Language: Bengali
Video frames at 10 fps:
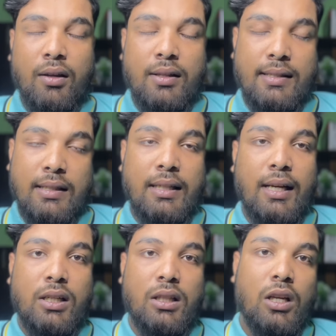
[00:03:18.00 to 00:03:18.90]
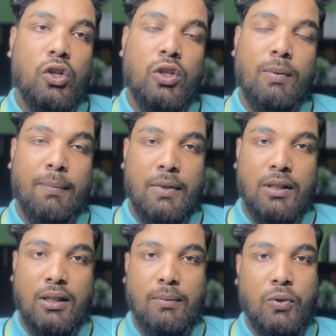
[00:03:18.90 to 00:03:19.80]
চিঠি আসে তাহলে তো আমি
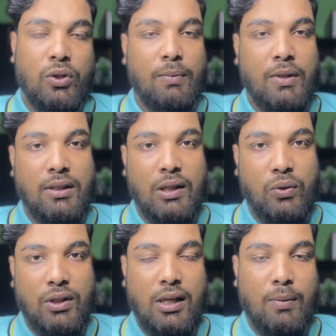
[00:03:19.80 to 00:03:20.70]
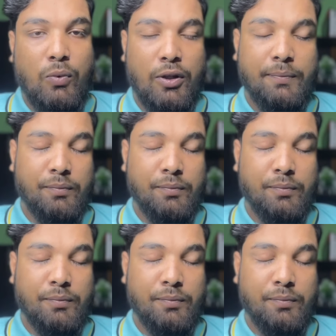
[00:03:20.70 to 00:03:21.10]
আপনাদেরকে বিষয়ে বিস্তারিত জানাবই